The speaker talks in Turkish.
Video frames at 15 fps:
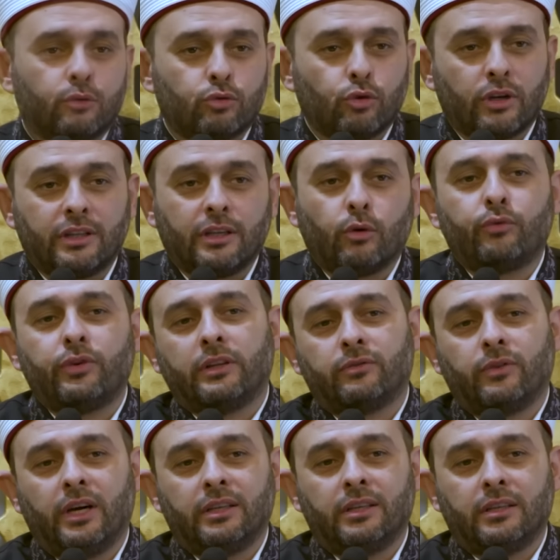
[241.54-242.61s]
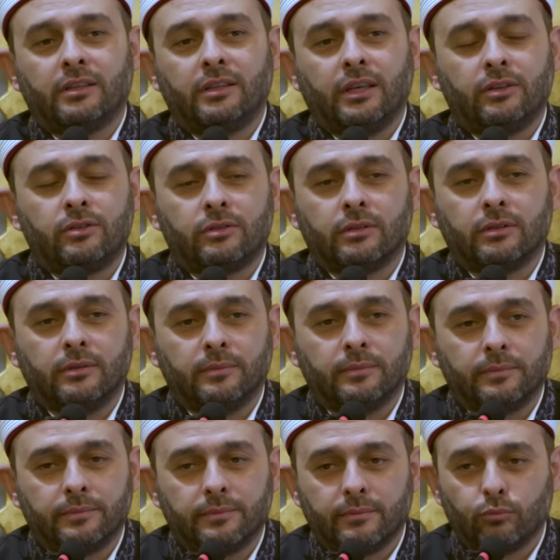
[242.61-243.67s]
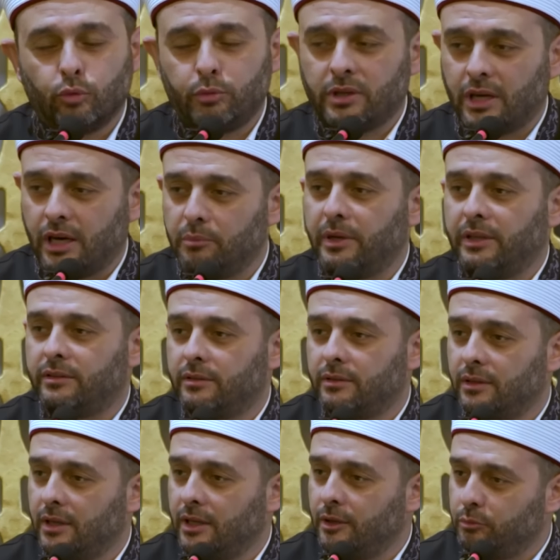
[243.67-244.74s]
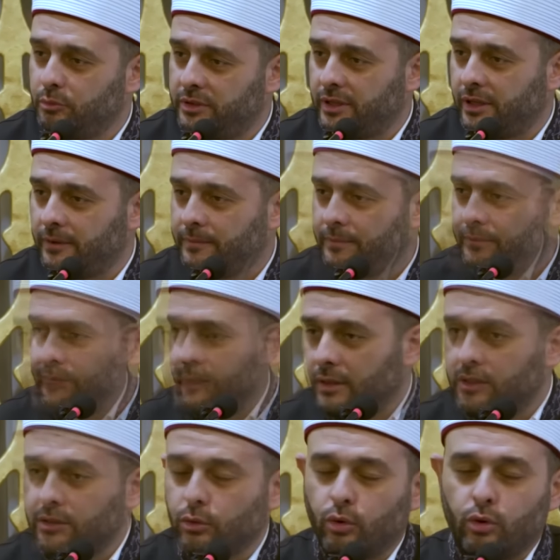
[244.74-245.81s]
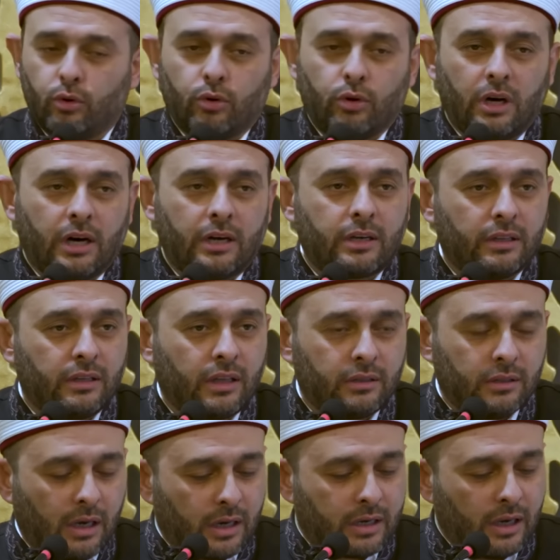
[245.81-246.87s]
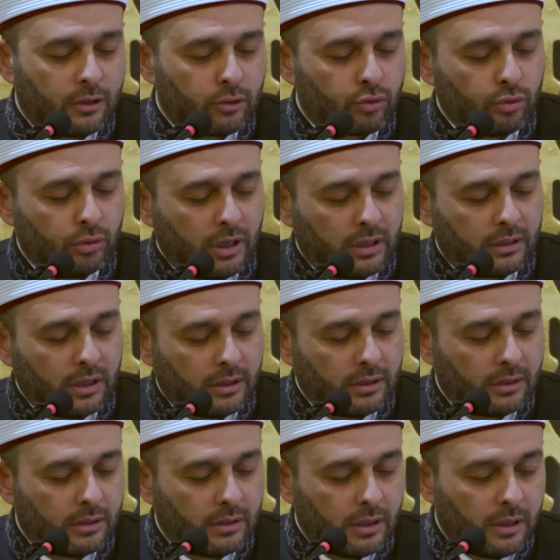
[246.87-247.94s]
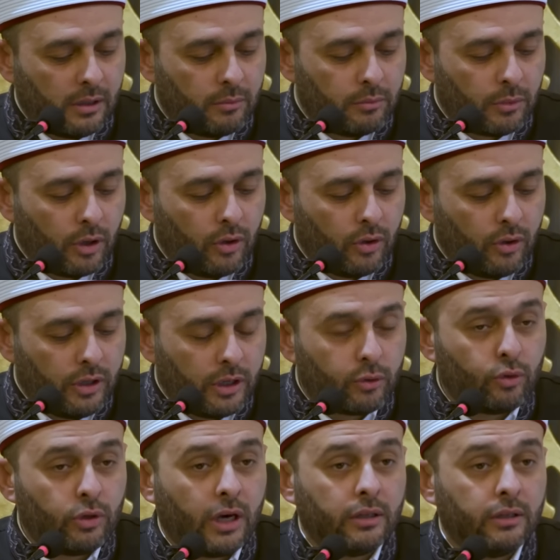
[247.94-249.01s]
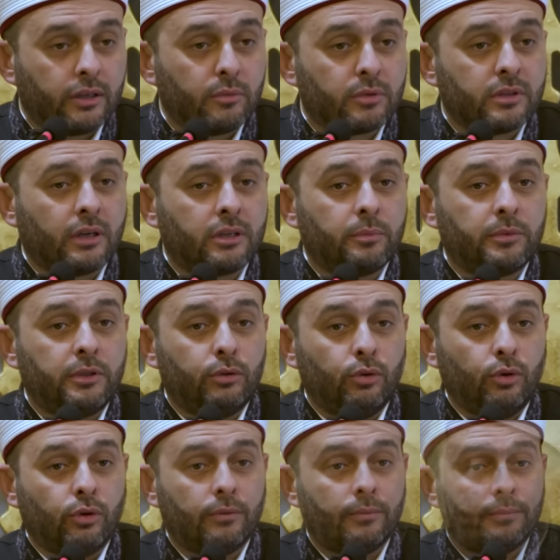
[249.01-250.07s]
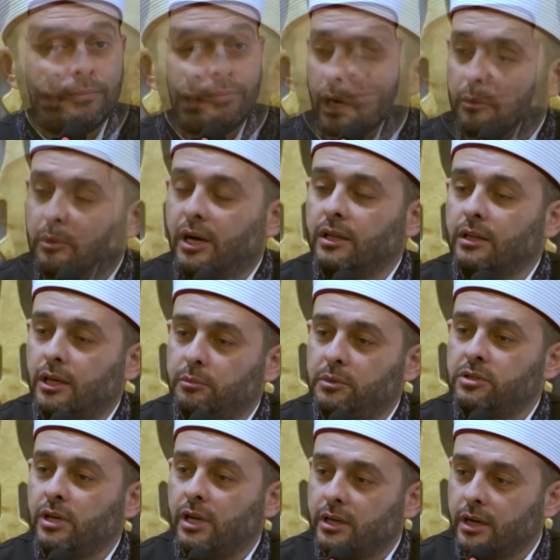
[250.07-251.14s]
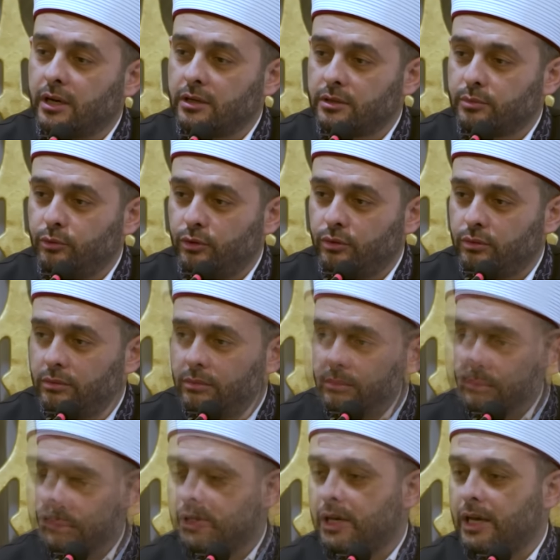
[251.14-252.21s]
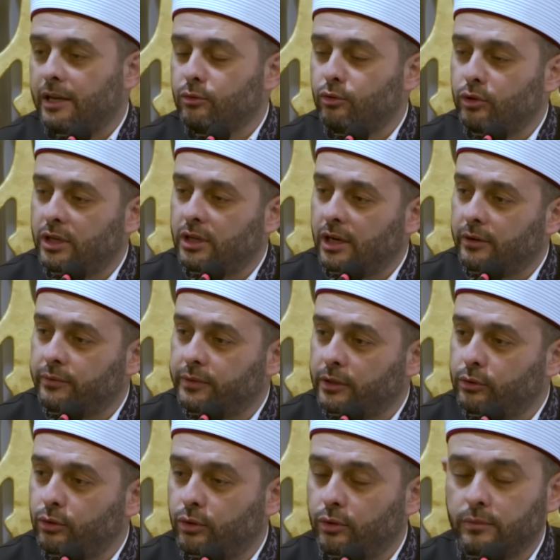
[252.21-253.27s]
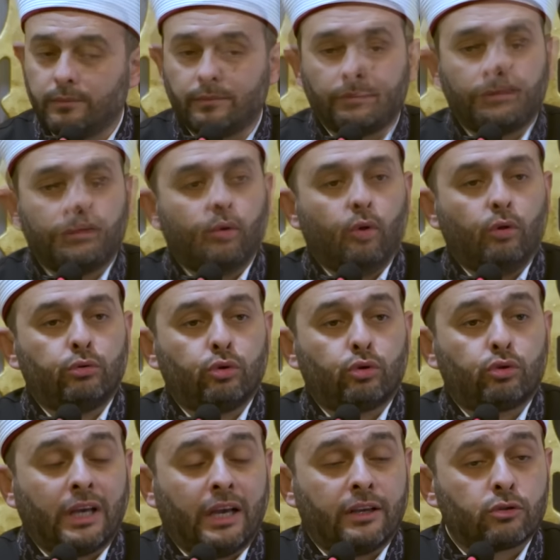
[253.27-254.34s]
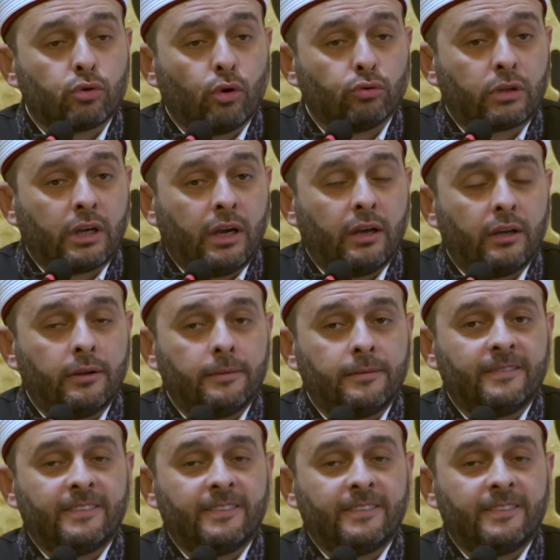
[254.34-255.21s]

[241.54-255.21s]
Sonradan o fetvayı dedi değiştirdim. Bu bir rahmet bize. İşte o akanan akan sulardan böyle günahlarımız akıp gidiyor. Ama Allah bir şeye karışmıyor. Her günahı affediyor. Öldükten sonra